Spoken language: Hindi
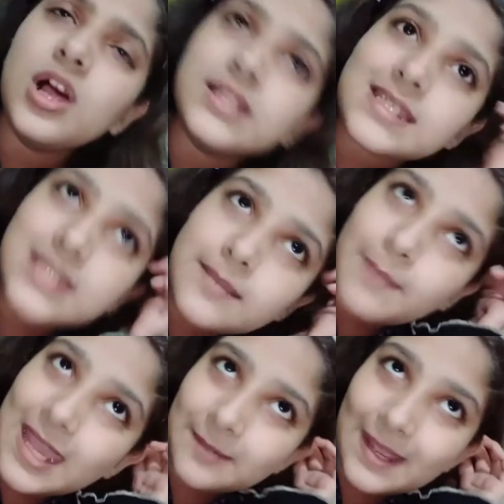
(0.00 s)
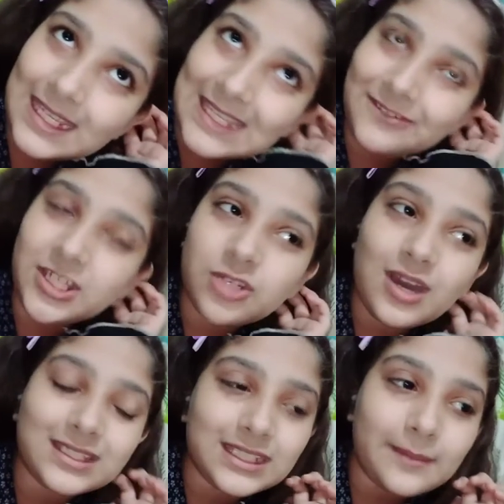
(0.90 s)
जैसे कि बहन भाई की वीडियो
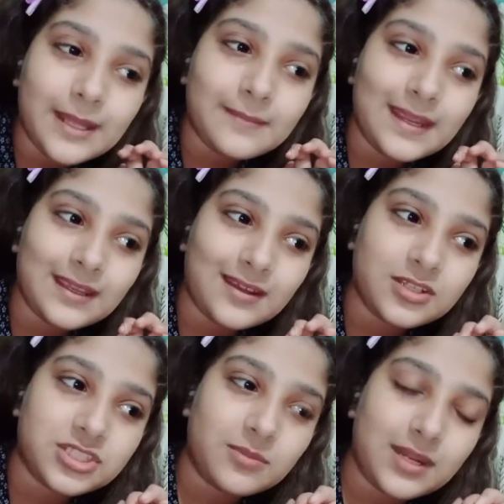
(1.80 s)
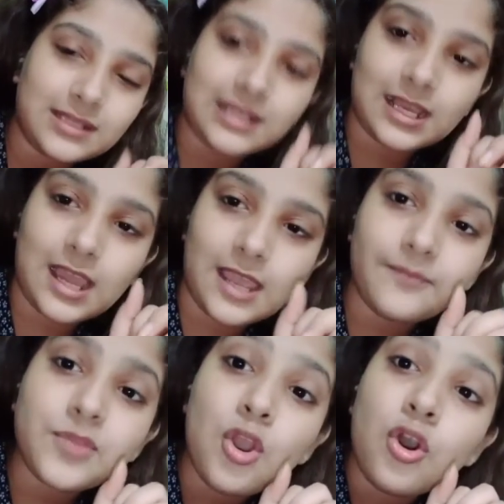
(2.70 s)
आता है ना बहन भाई का रिश्ता मैंने देखा
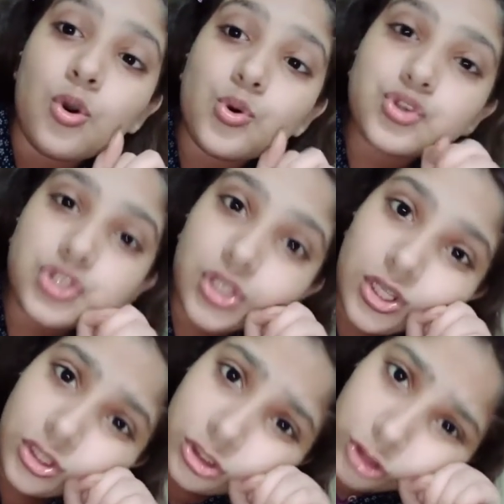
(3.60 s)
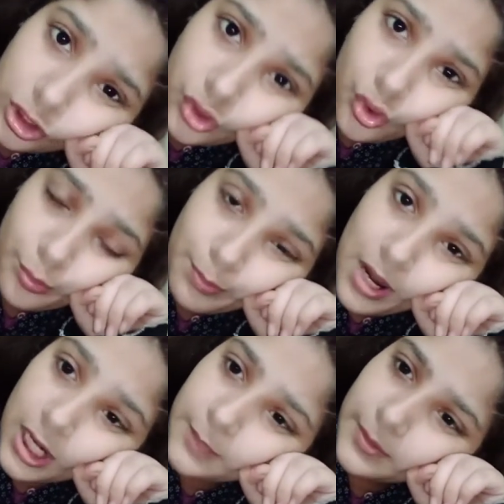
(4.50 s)
है उससे इतने लोग
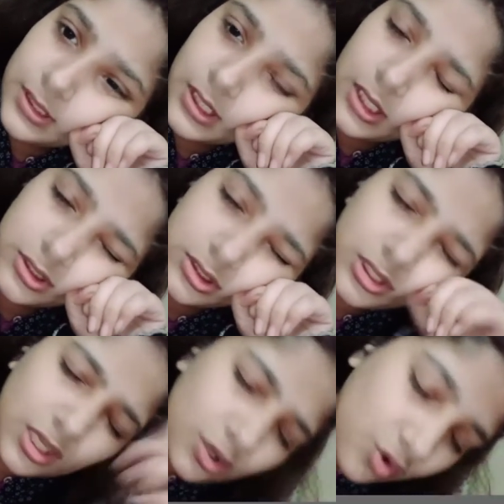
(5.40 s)
पार्ट बना देते हैं